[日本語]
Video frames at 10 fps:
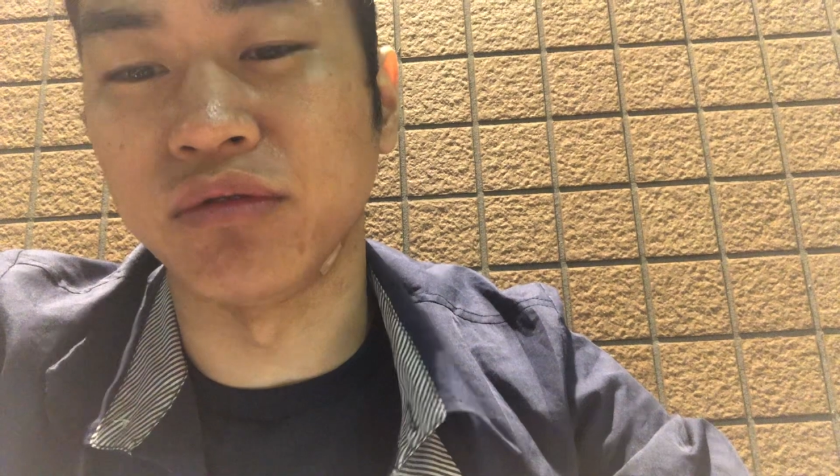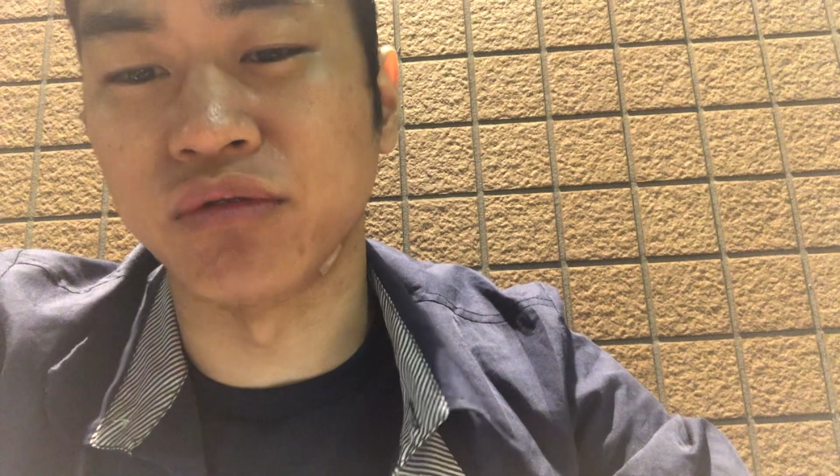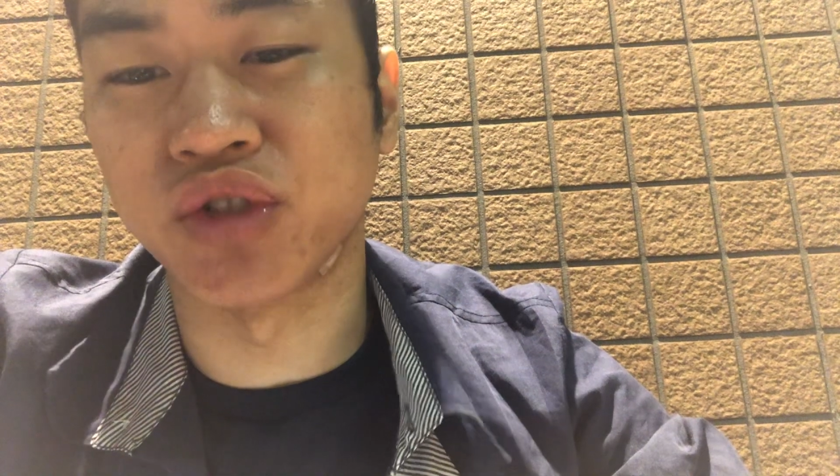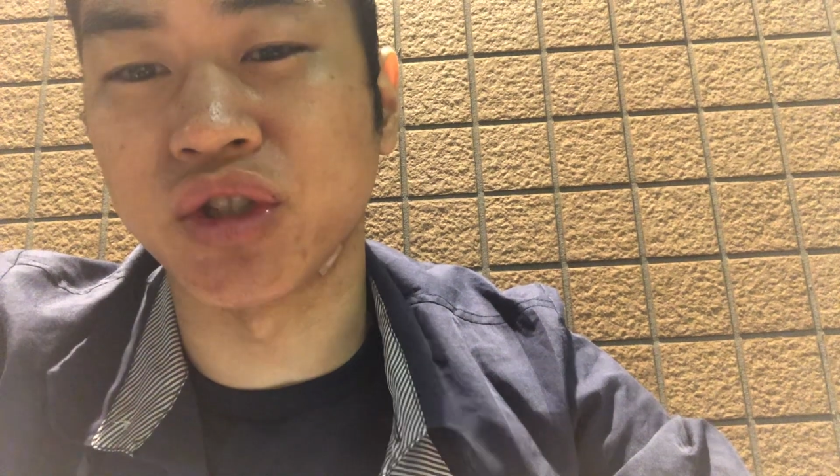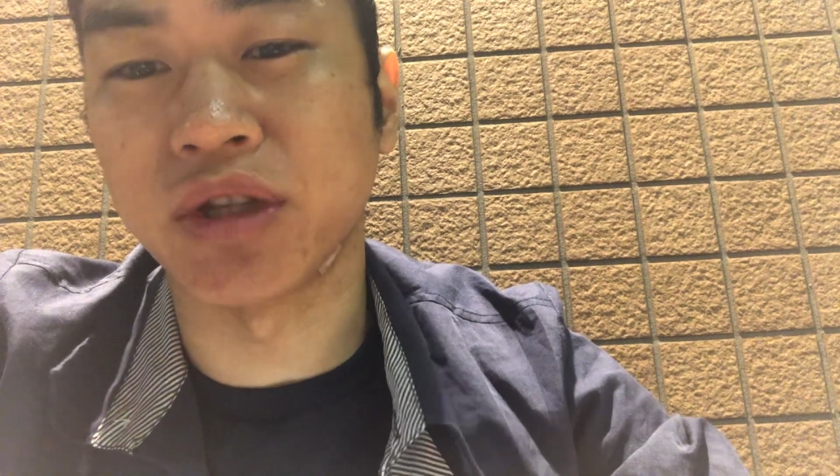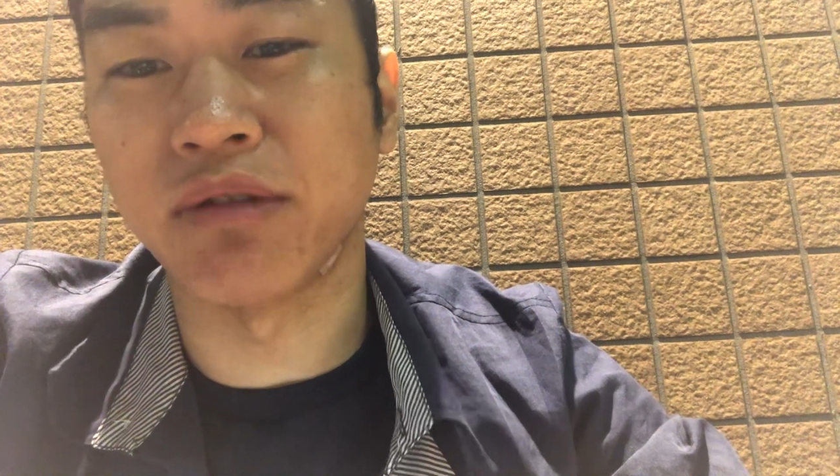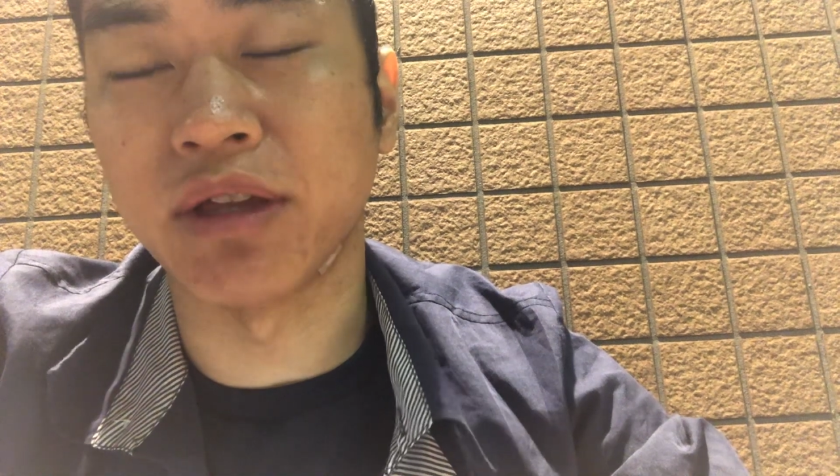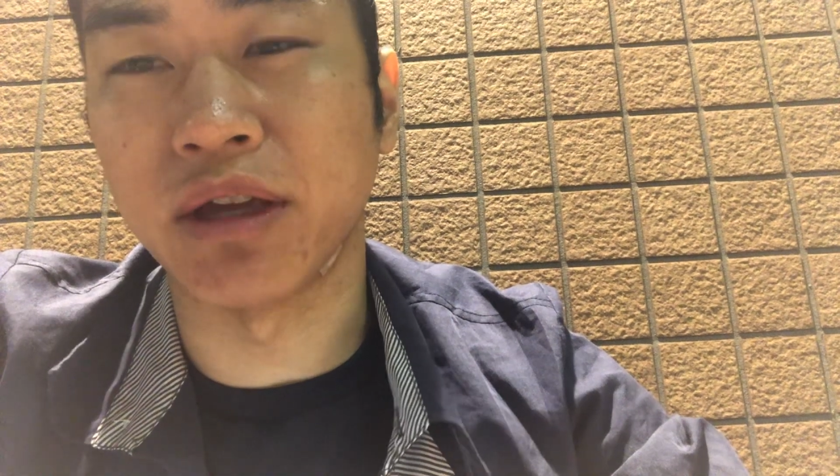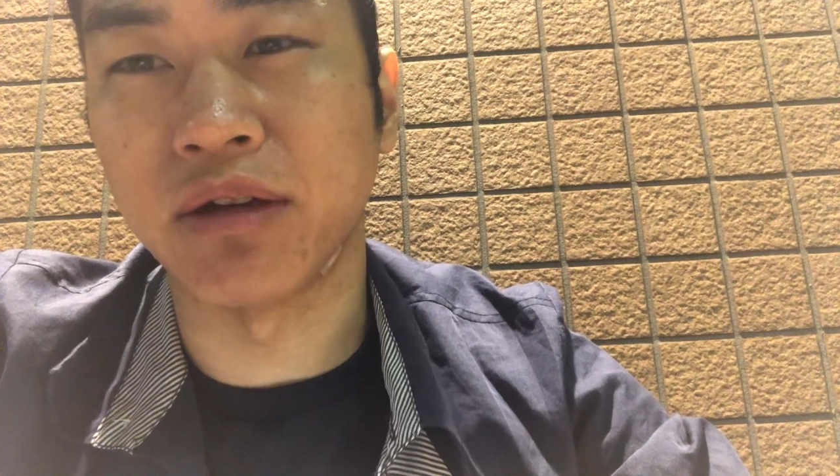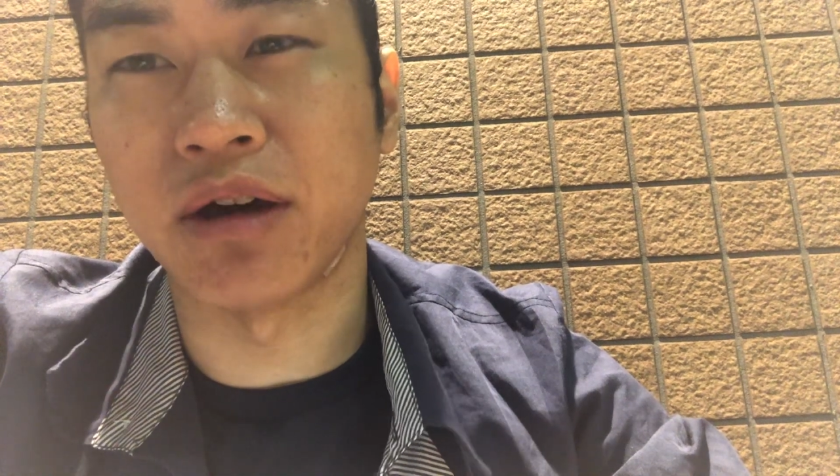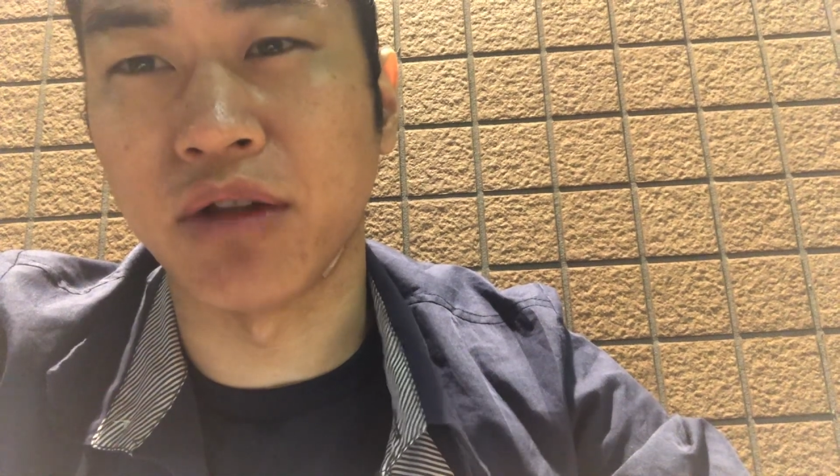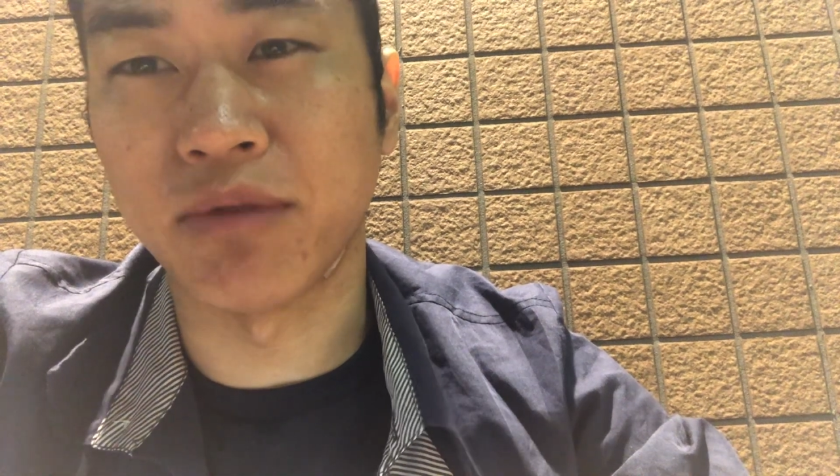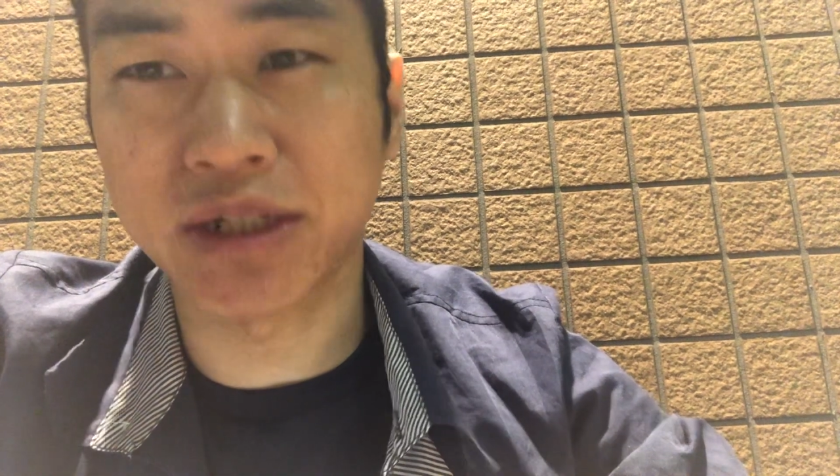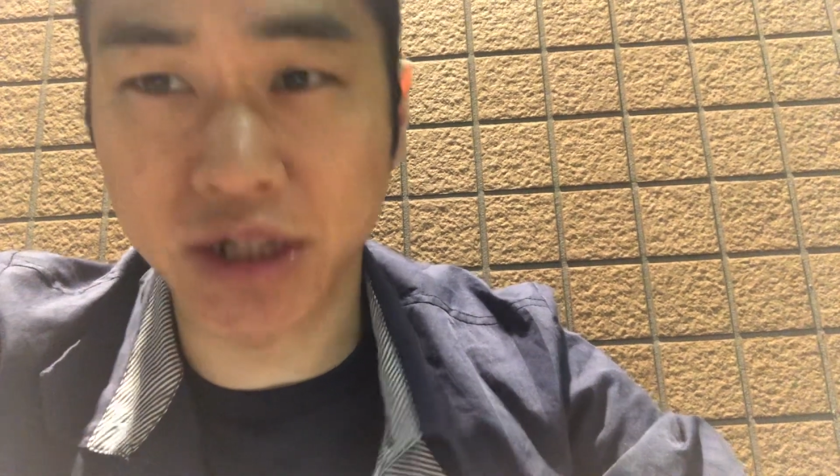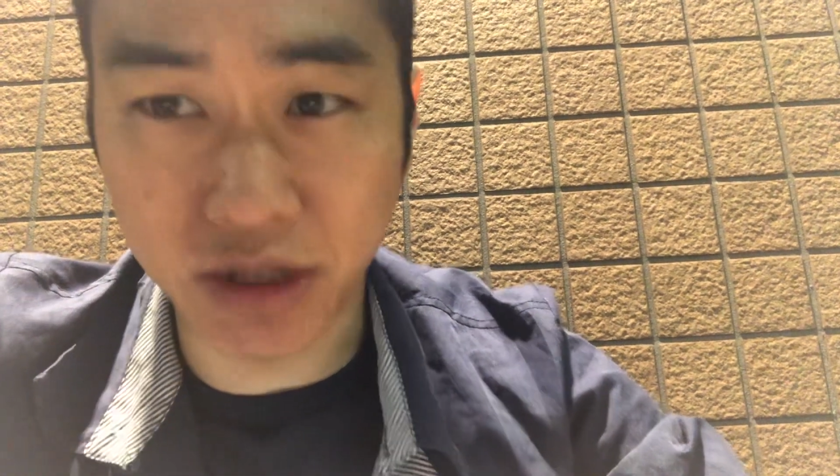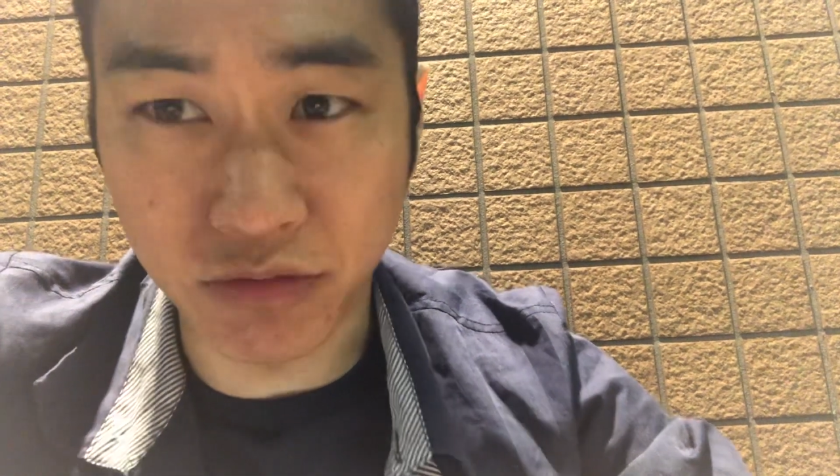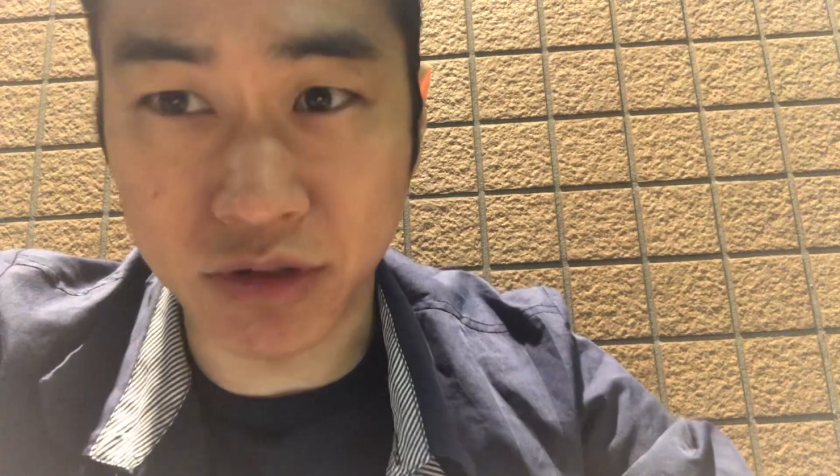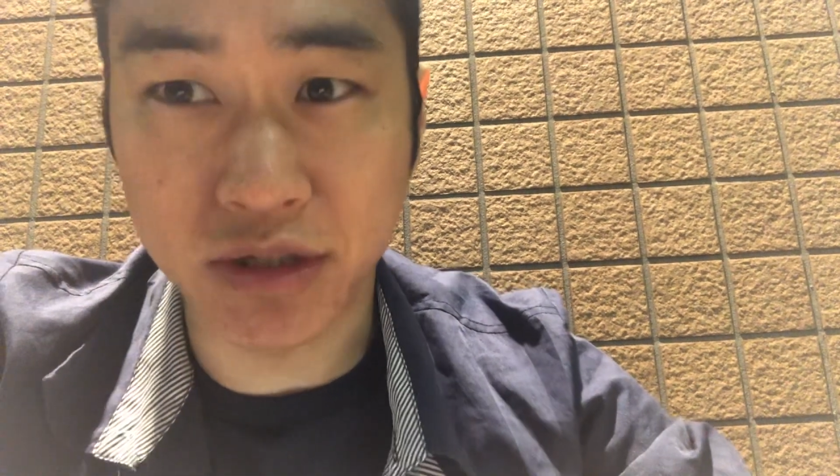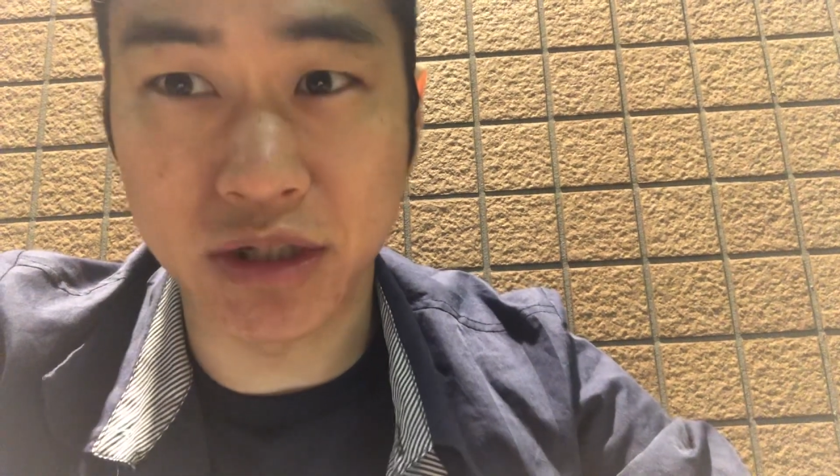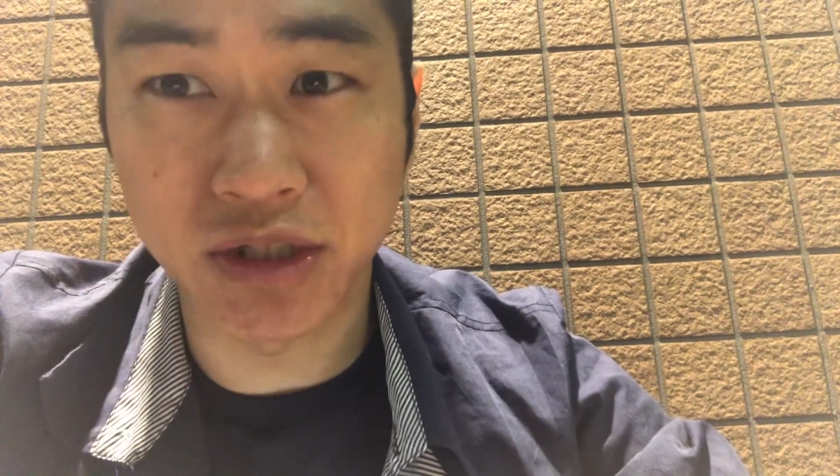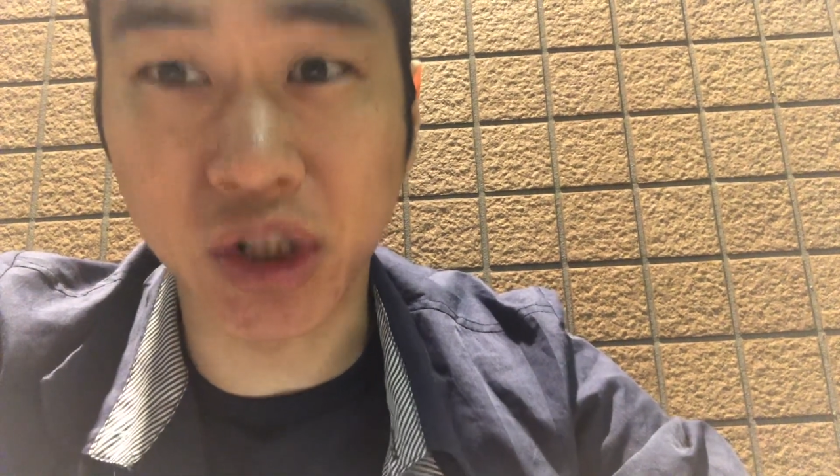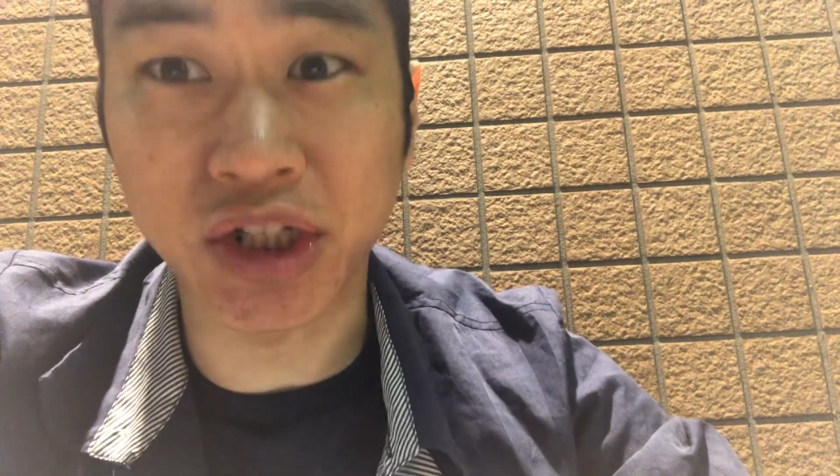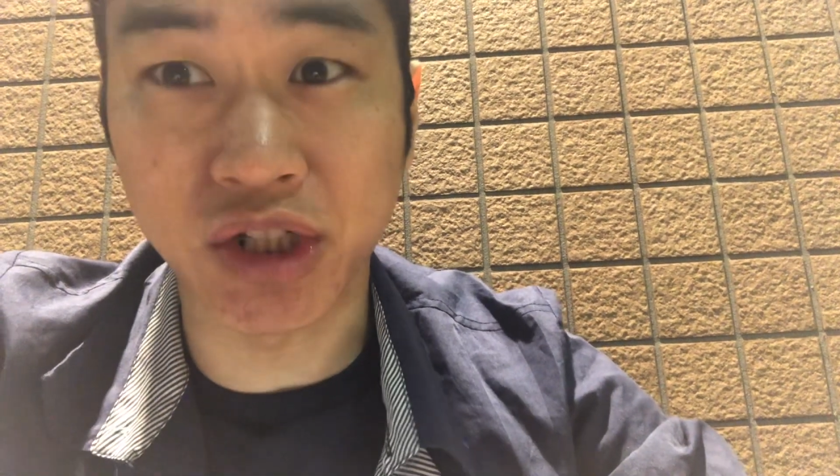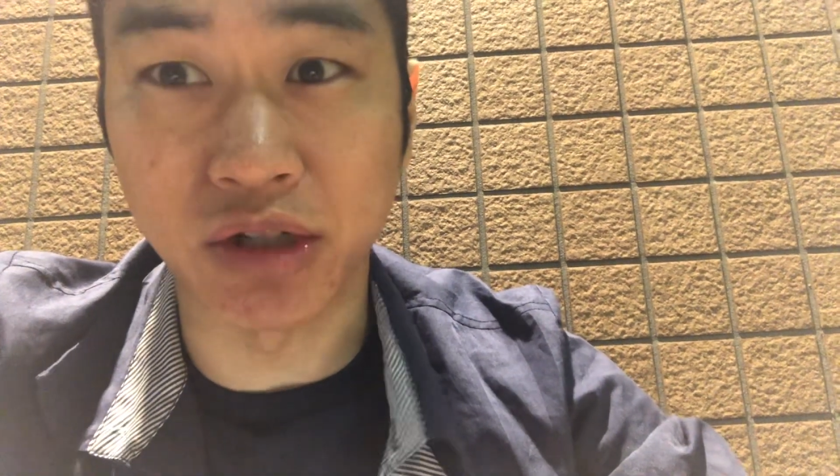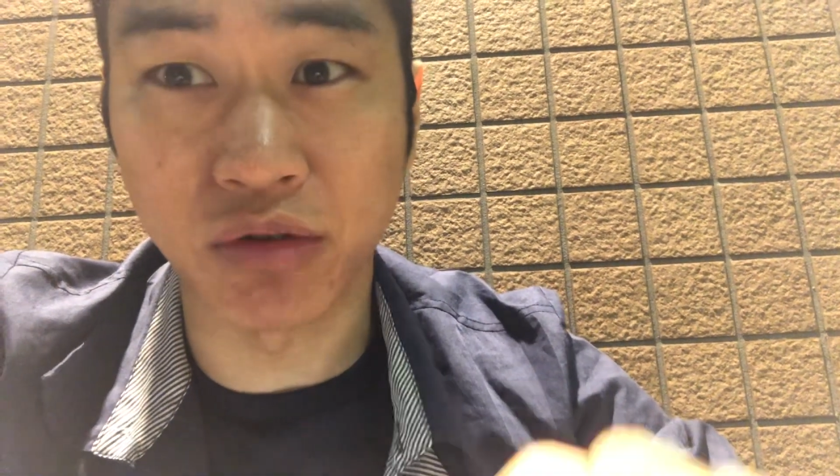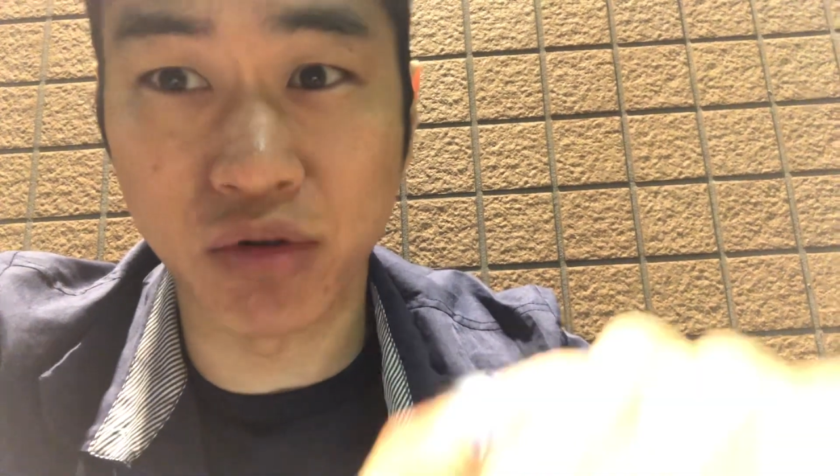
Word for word: の姿勢はねあの間違えてるんですしかし